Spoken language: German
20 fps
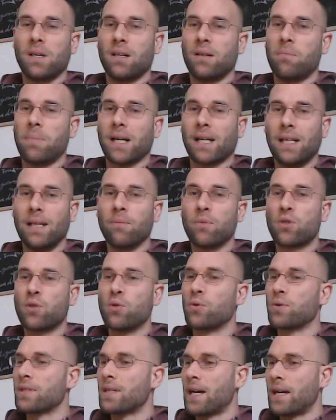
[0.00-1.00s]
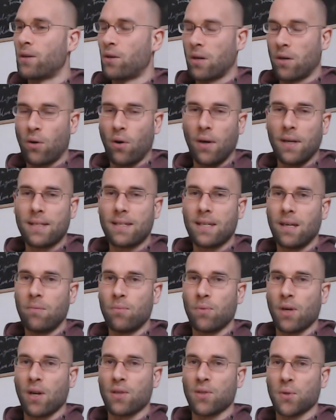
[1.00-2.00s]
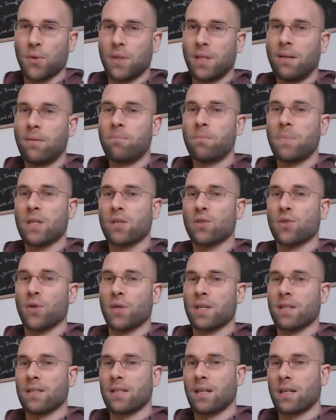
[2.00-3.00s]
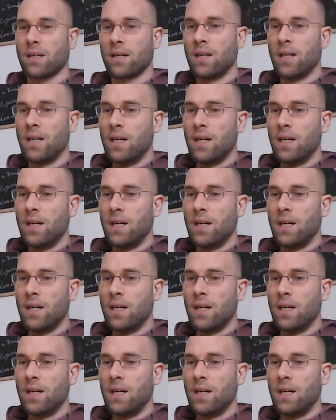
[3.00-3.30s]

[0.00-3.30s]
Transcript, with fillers: äh, bei Klimmzügen sein oder Kreuzheben oder so, ne? also solche Sachen.